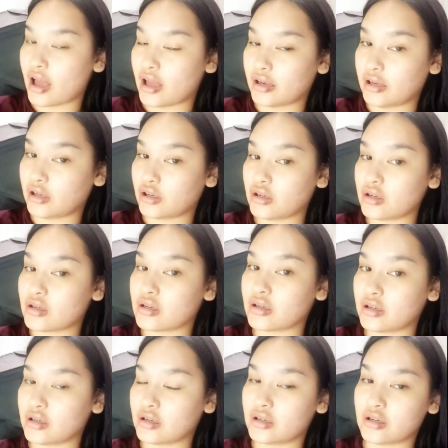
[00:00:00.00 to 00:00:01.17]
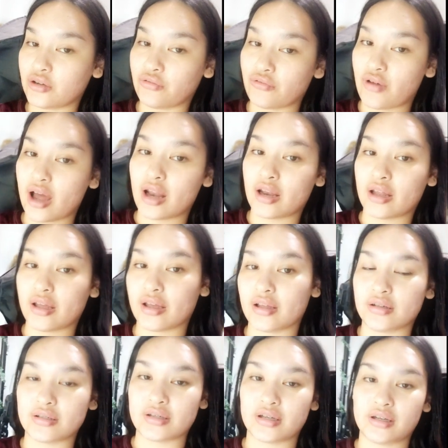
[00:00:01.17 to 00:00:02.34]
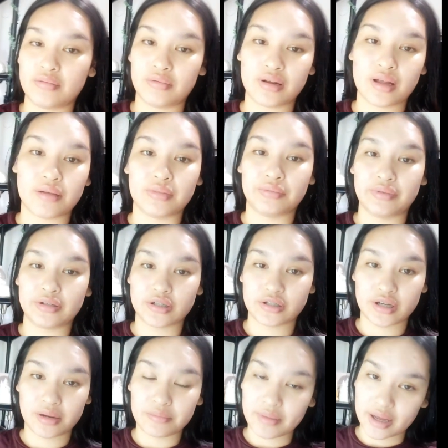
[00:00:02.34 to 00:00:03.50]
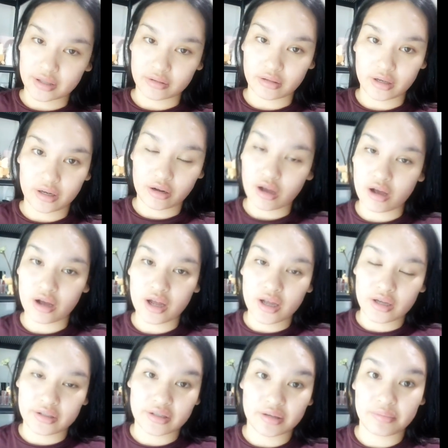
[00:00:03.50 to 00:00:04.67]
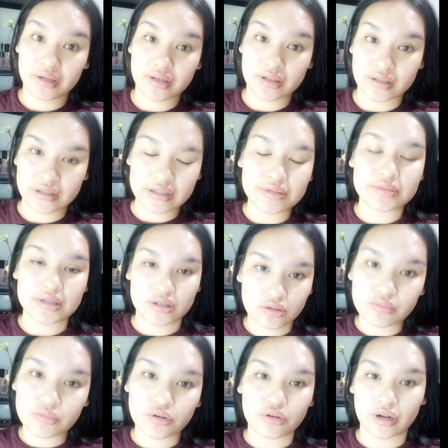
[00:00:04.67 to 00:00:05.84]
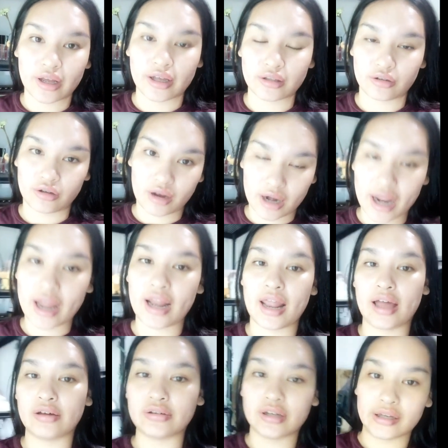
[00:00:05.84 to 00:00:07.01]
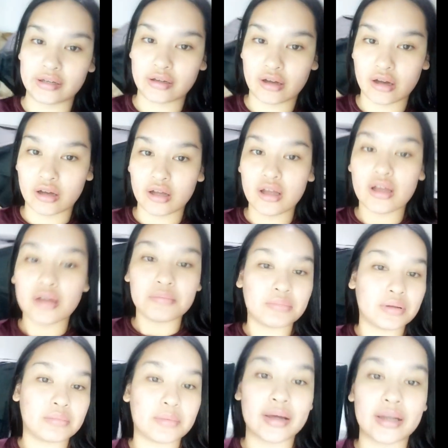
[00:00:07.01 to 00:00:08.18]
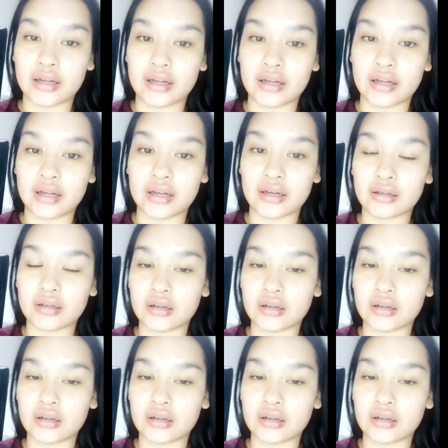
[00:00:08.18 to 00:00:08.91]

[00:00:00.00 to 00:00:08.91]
อันนี้ก็คือ1วันนะคะหลังจากที่ไปทำ lip injection มาตอนนี้ก็ยังไม่ถึง24ชั่วโมงนะคะแต่ก็ใกล้แล้วนะคะก็เป็นประมาณนี้นะ